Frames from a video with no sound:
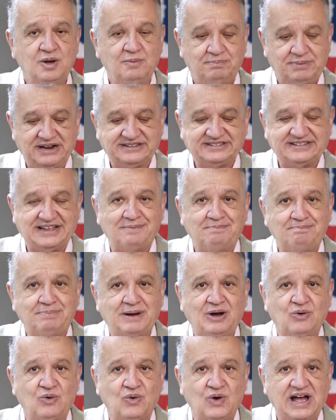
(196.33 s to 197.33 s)
para
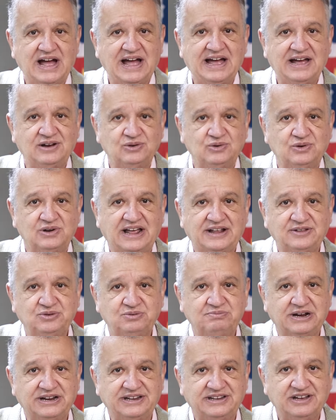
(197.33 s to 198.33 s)
tapar o ralo lá do
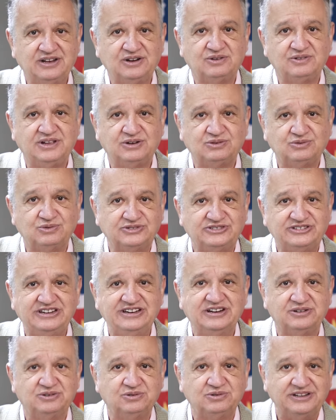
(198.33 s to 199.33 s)
banheiro, da
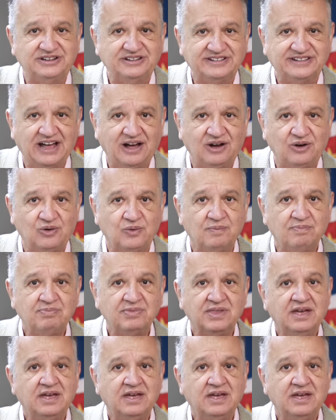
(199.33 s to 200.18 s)
cozinha, do quintal,